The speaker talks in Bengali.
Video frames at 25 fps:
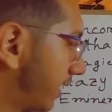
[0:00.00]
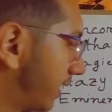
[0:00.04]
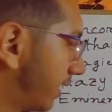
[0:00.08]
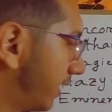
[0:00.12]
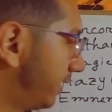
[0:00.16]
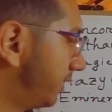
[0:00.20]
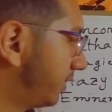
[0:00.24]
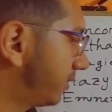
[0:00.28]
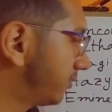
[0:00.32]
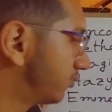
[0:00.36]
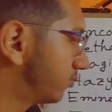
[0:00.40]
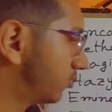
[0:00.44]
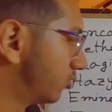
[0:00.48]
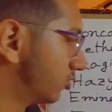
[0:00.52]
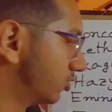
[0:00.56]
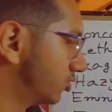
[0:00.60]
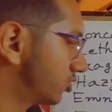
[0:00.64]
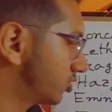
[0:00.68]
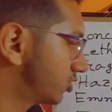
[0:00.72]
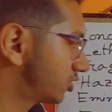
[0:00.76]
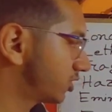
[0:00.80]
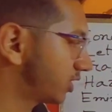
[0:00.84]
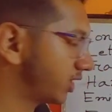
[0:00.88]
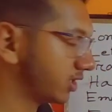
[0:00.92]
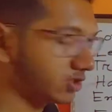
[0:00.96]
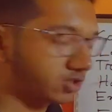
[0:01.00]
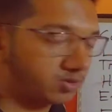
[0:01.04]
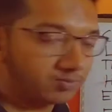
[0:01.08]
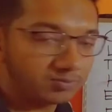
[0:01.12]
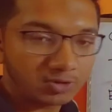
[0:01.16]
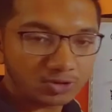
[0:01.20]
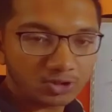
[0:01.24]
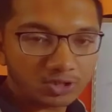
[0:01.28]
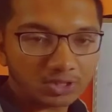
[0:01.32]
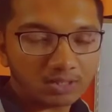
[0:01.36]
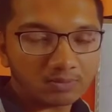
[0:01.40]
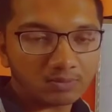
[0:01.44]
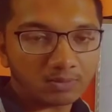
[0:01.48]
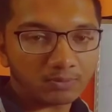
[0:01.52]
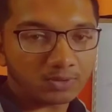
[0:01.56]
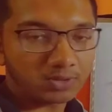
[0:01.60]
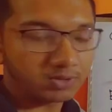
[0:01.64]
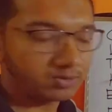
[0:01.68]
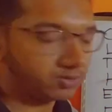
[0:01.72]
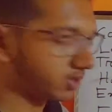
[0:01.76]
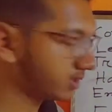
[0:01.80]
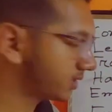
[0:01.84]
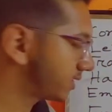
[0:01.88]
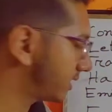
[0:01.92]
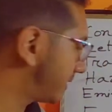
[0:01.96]
হিন্ড এই শব্দটিকে
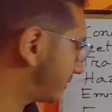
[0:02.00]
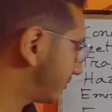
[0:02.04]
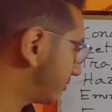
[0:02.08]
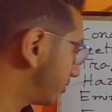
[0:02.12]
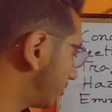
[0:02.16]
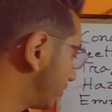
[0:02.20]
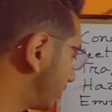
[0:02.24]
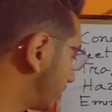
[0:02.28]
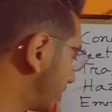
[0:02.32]
ব্যবহার করেছি অ্যান্টোনিম